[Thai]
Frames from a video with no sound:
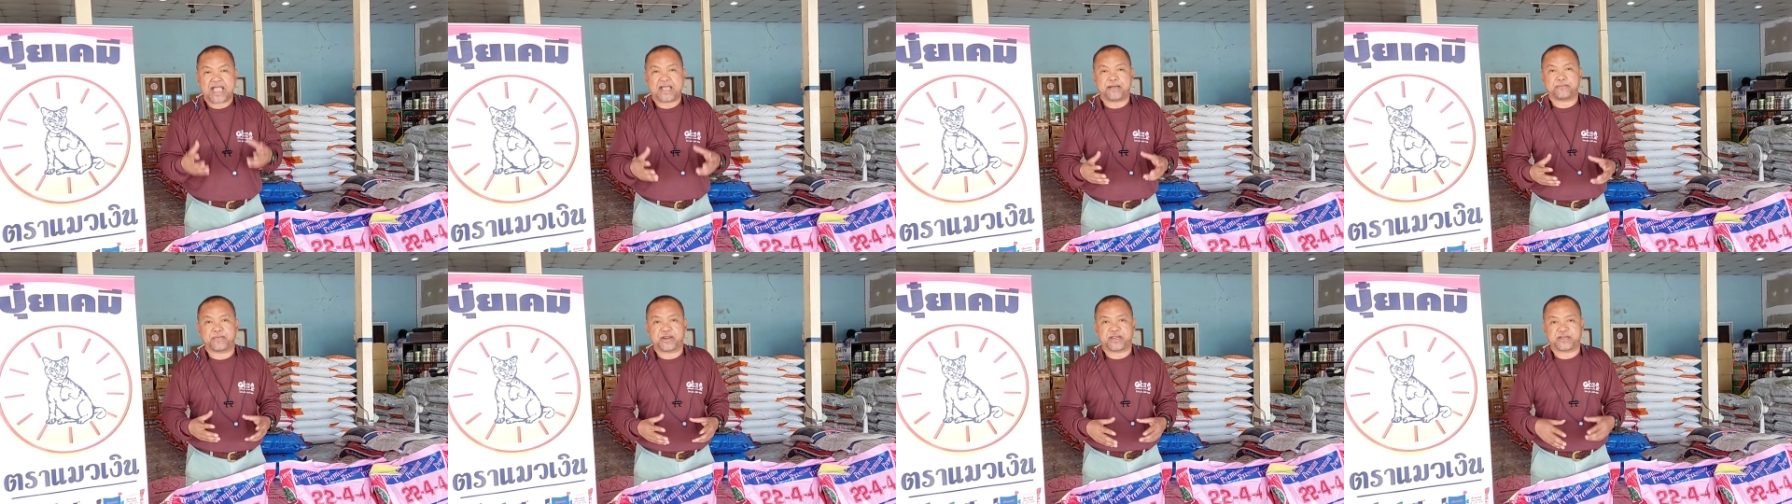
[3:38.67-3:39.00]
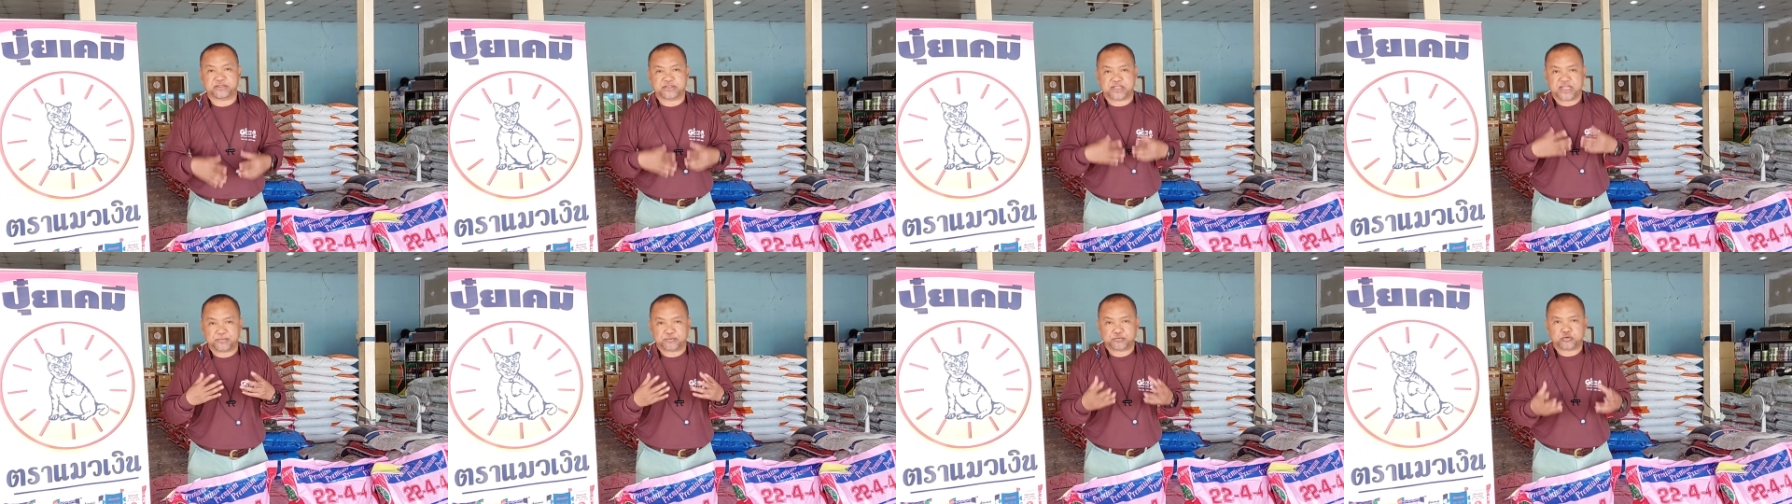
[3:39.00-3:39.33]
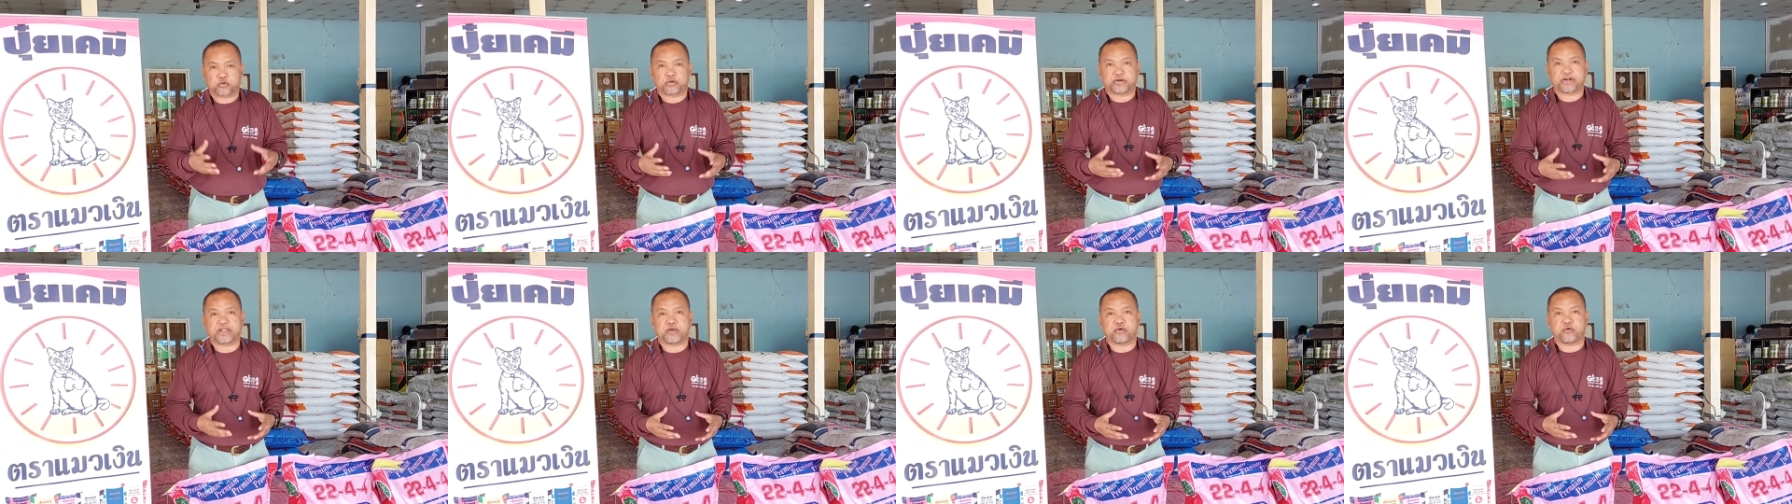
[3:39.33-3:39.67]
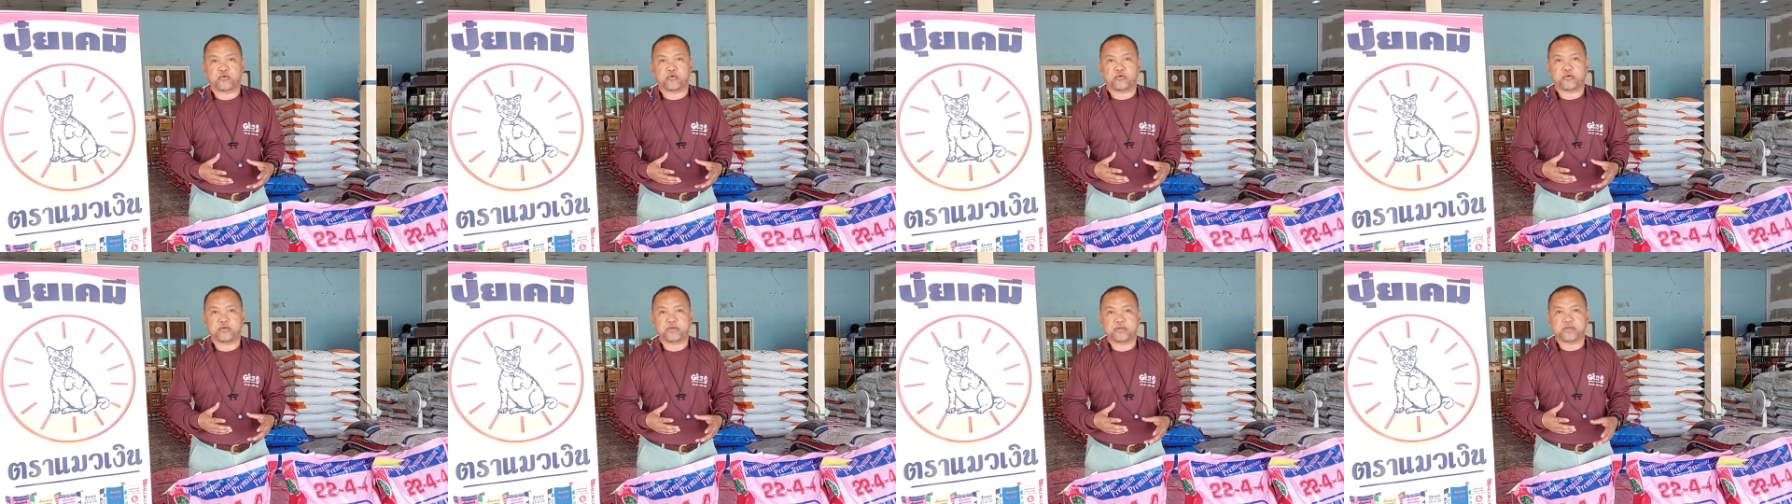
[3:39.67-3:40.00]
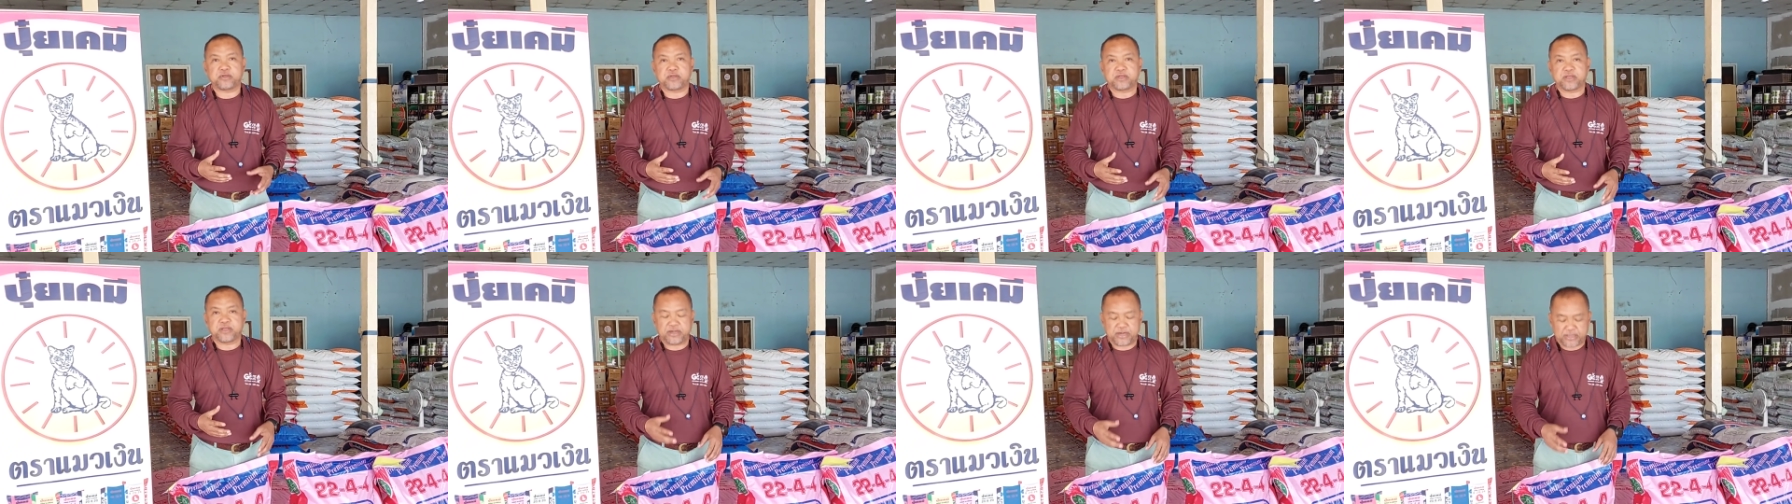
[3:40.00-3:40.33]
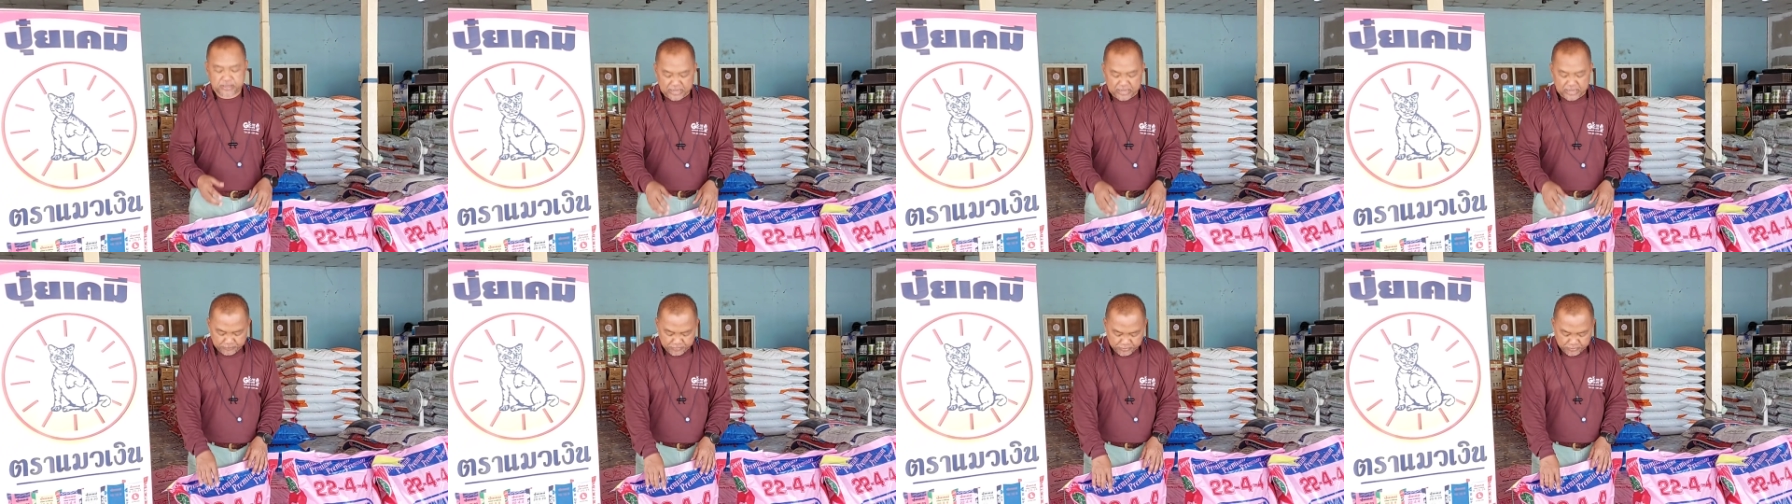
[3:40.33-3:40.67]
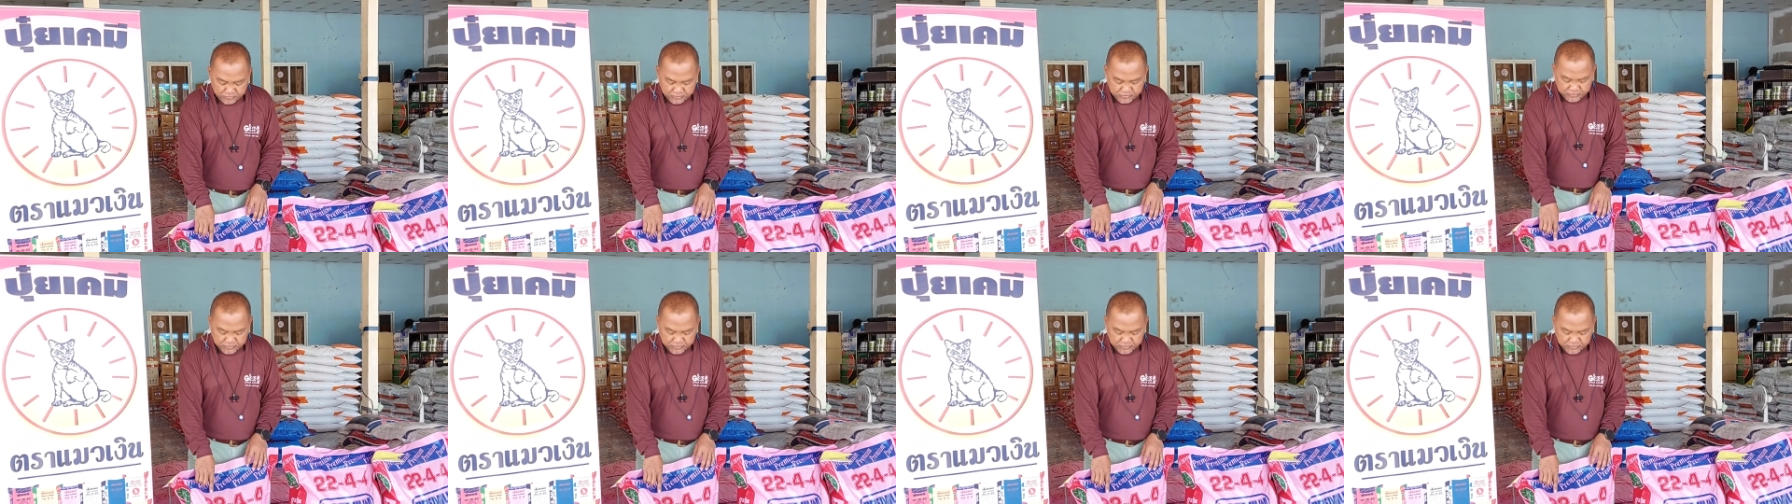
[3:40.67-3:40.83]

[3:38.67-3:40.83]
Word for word: งามได้เติบโตเร็วครับผมนะครับนี่